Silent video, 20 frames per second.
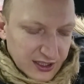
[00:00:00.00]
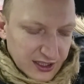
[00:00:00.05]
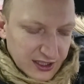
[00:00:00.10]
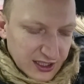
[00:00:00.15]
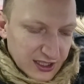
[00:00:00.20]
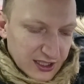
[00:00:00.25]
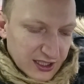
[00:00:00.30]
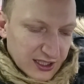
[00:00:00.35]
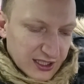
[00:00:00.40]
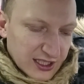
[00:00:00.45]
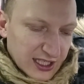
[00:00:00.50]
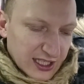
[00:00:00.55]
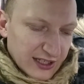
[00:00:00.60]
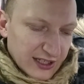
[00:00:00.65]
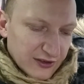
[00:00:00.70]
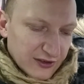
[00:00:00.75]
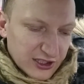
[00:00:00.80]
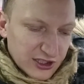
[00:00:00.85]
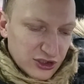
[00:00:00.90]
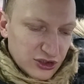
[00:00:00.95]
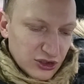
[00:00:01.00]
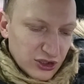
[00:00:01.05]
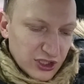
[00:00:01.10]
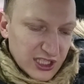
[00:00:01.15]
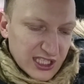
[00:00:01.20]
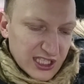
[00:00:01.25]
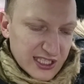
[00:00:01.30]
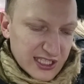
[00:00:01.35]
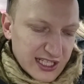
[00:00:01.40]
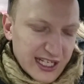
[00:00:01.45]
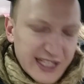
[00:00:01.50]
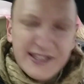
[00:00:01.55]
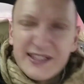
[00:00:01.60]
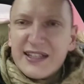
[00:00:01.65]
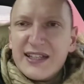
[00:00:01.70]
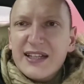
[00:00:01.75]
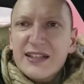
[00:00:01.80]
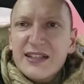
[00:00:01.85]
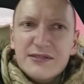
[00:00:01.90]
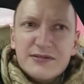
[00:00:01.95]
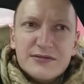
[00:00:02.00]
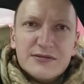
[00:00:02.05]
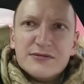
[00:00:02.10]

Э, а вот еще и краткая.